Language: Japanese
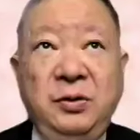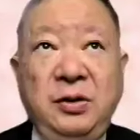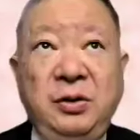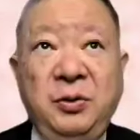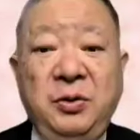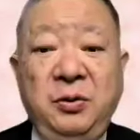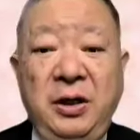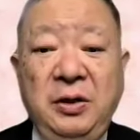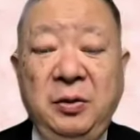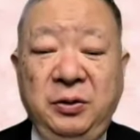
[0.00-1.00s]
なくともそ
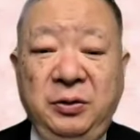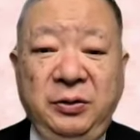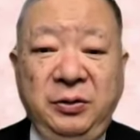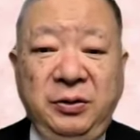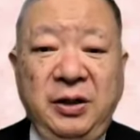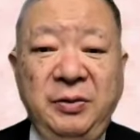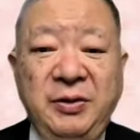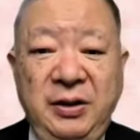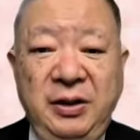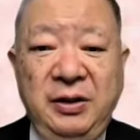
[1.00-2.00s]
れ以降ということになり
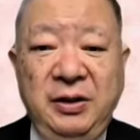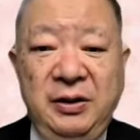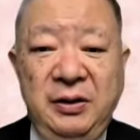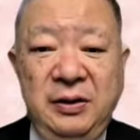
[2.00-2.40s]
ますね。そうで